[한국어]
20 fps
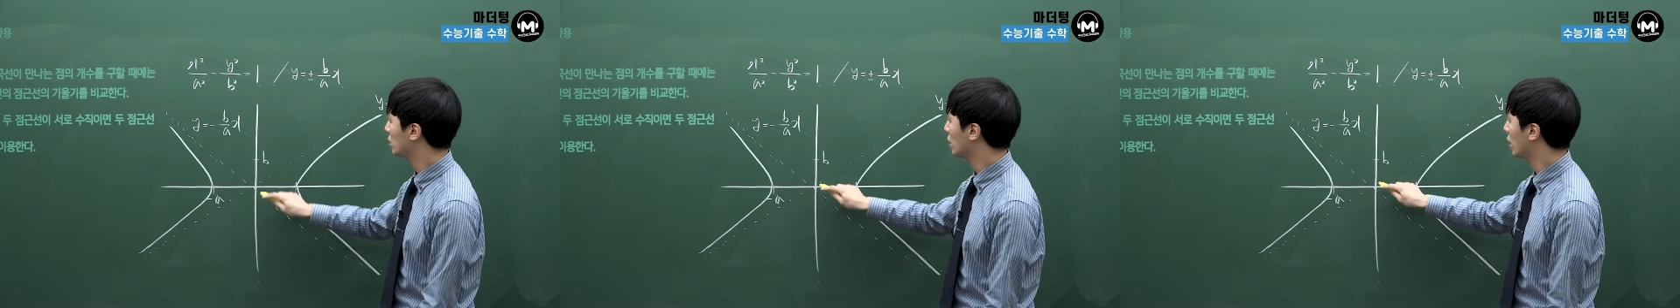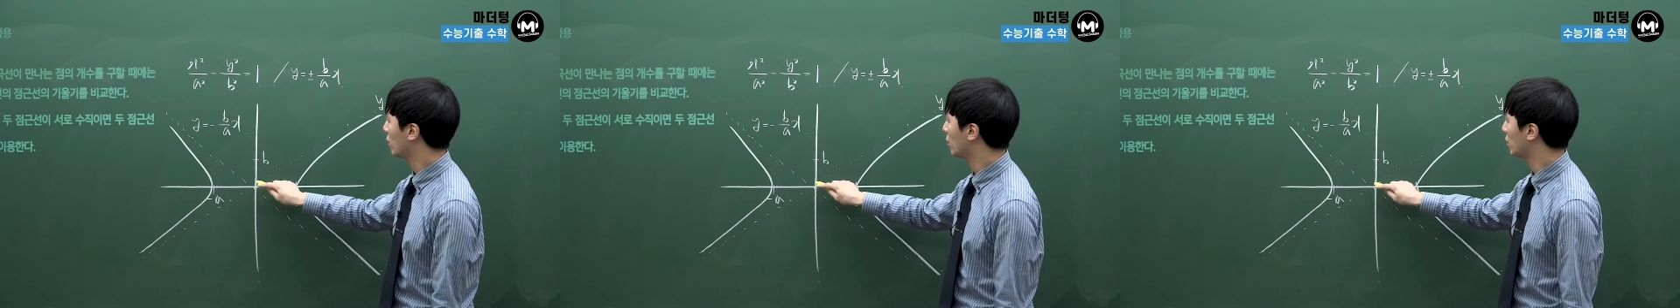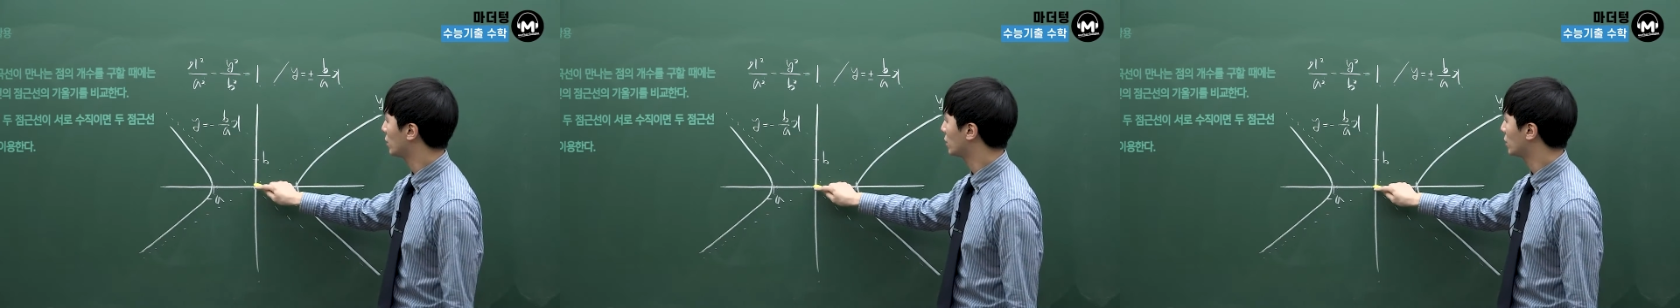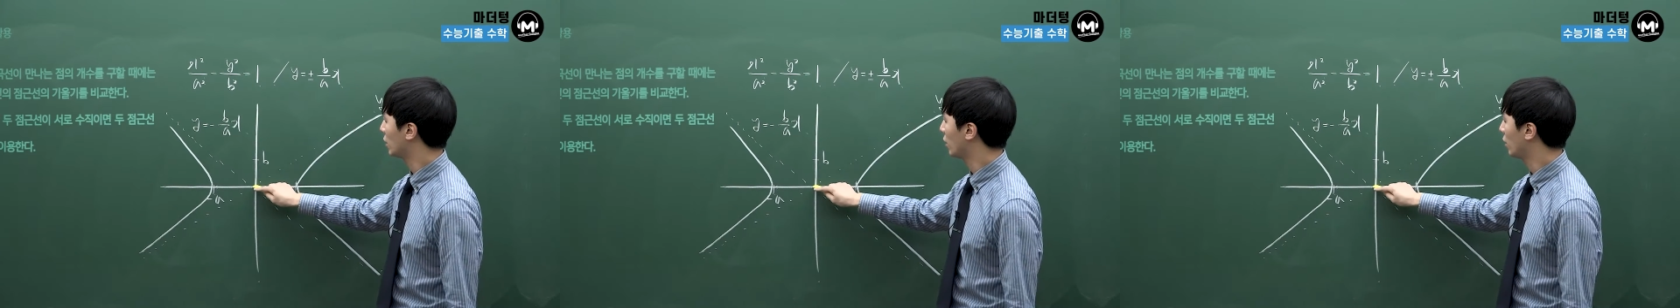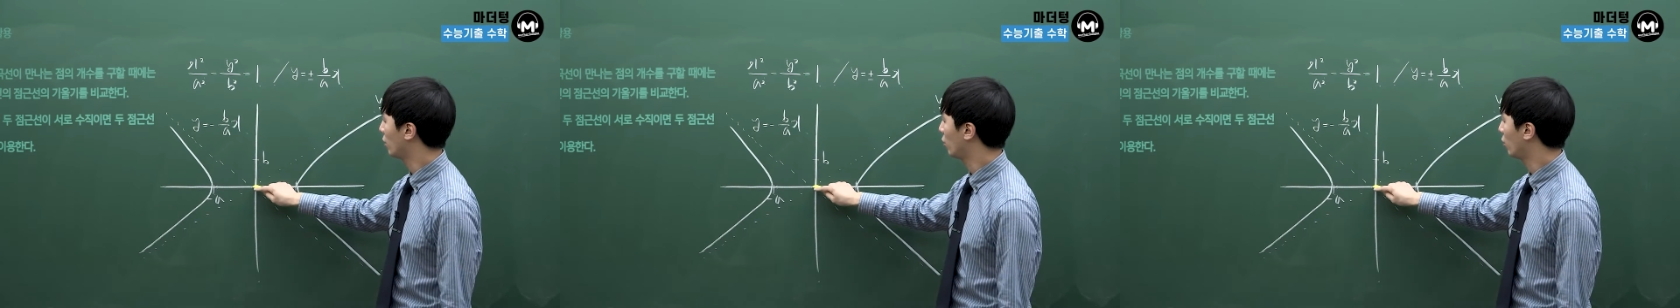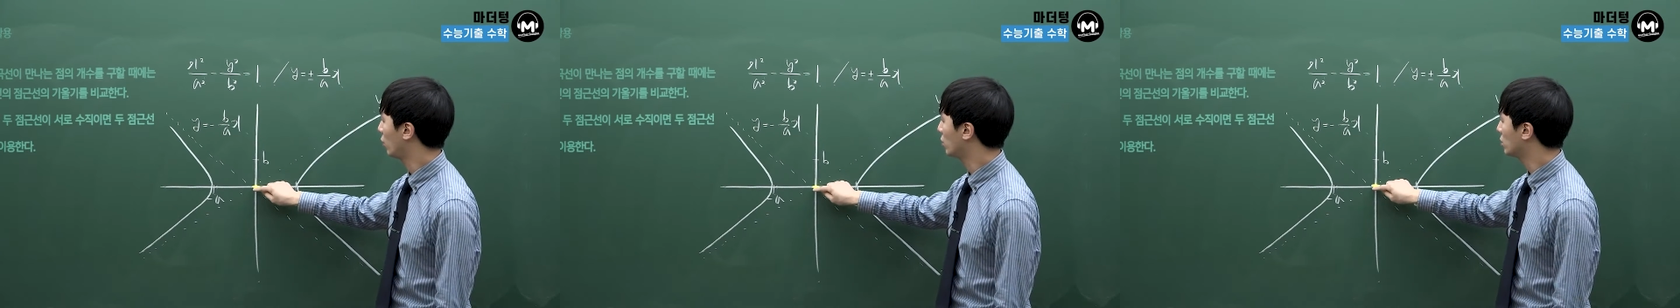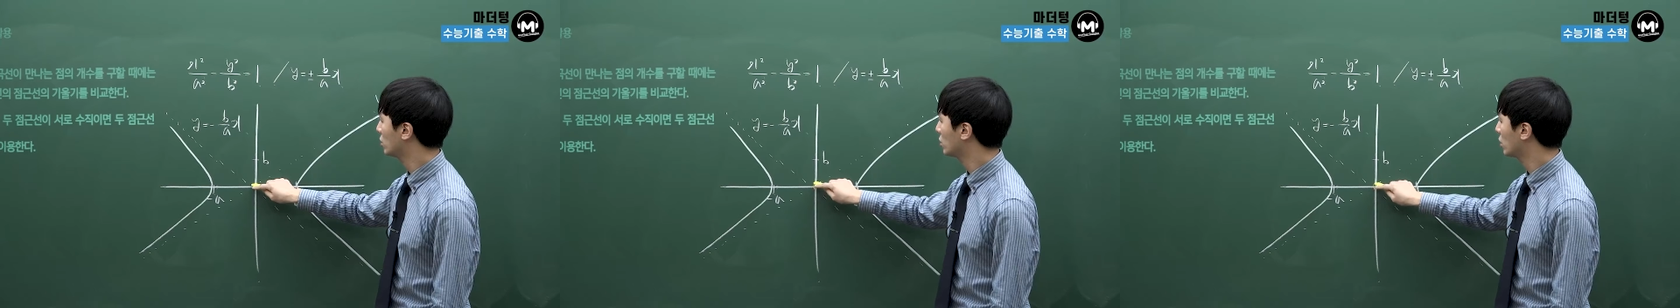지나면서
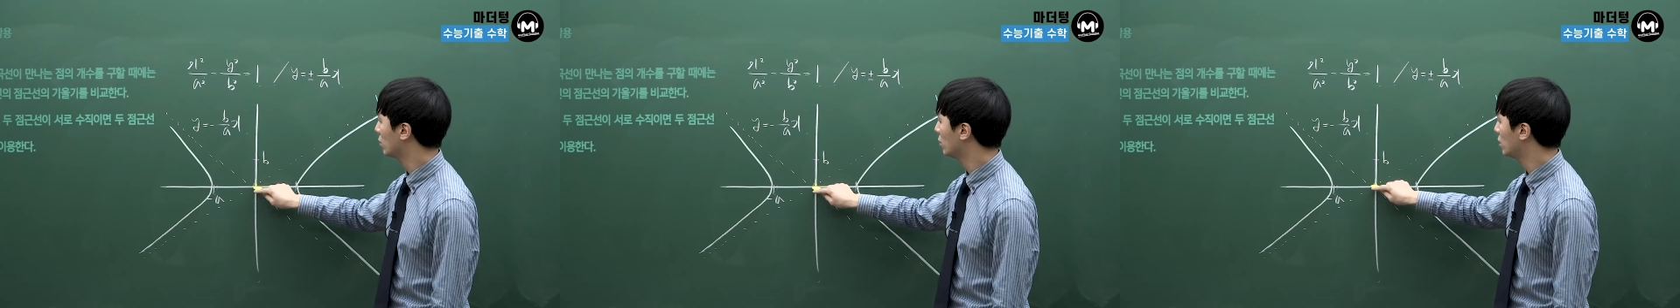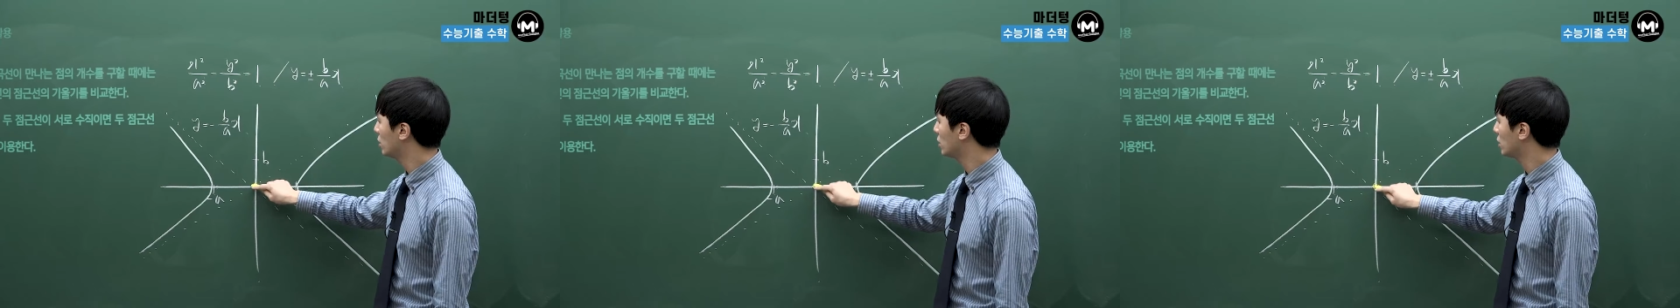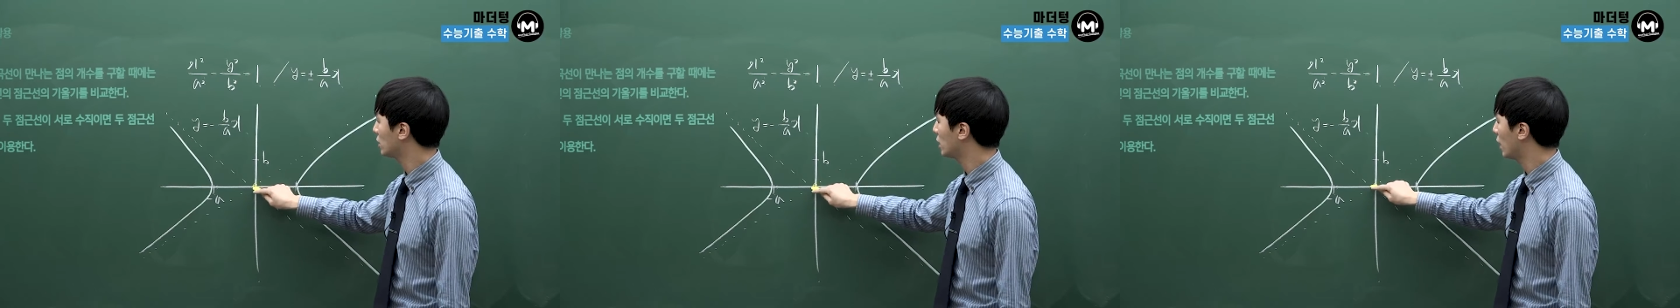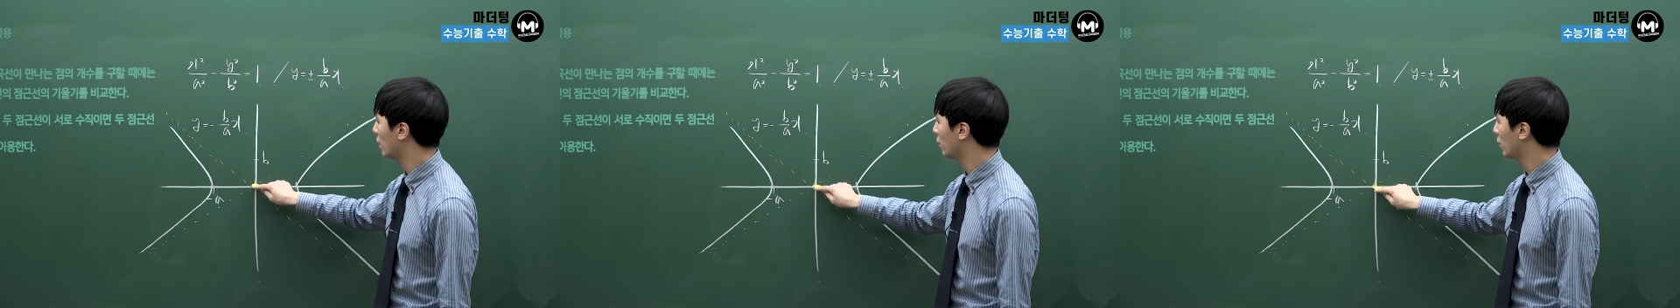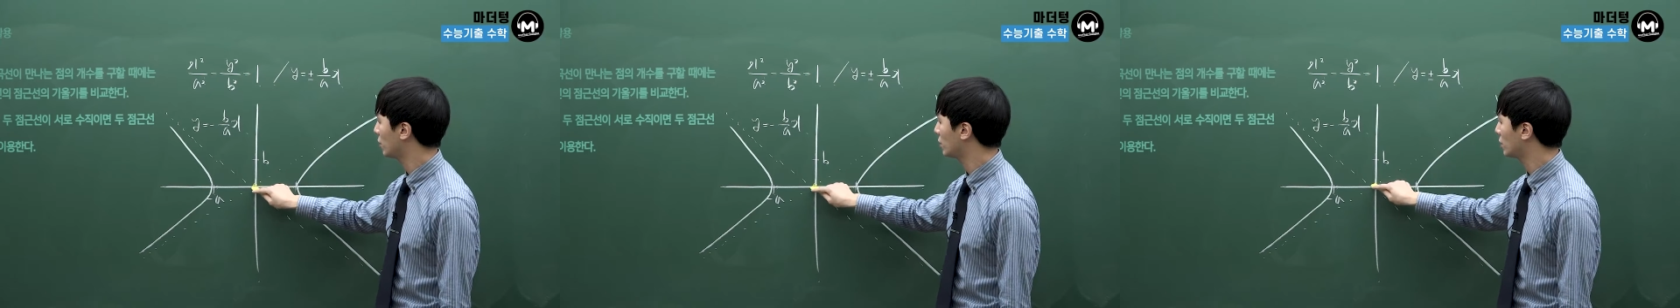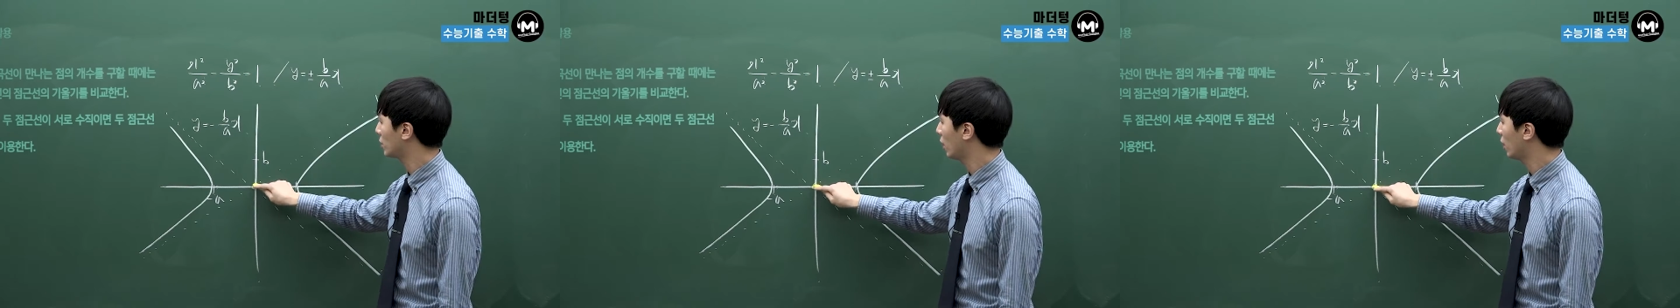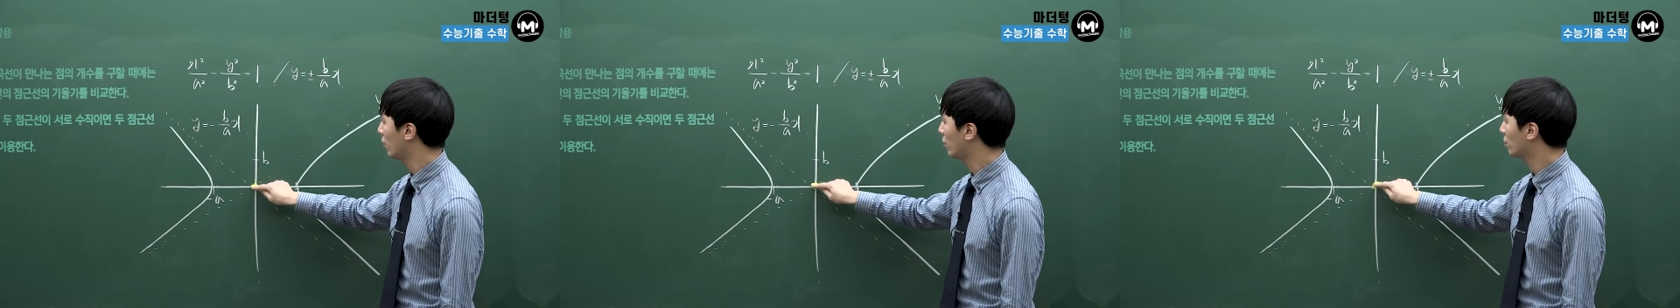원점을
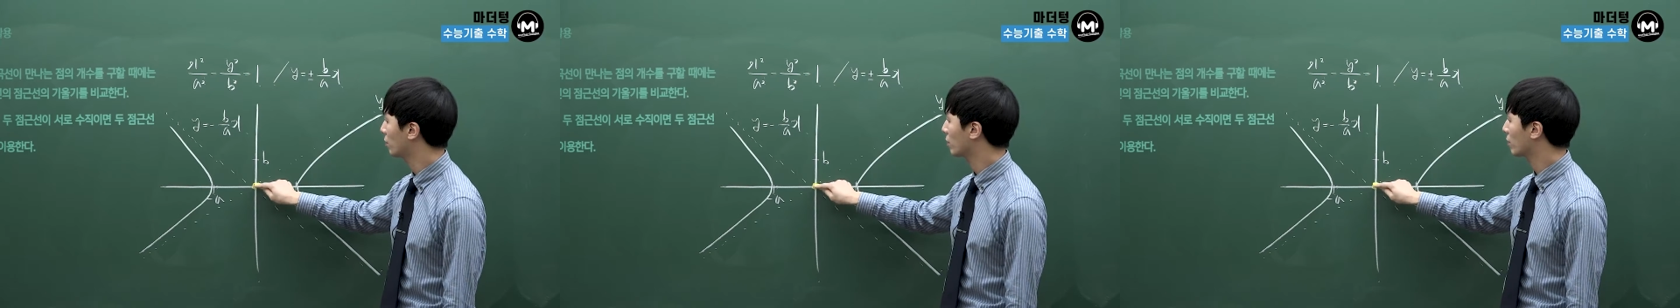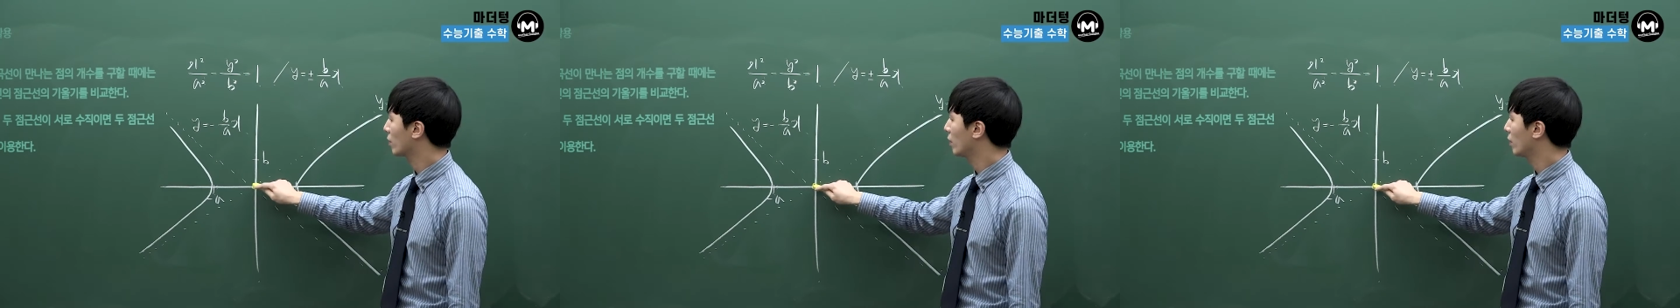지나면서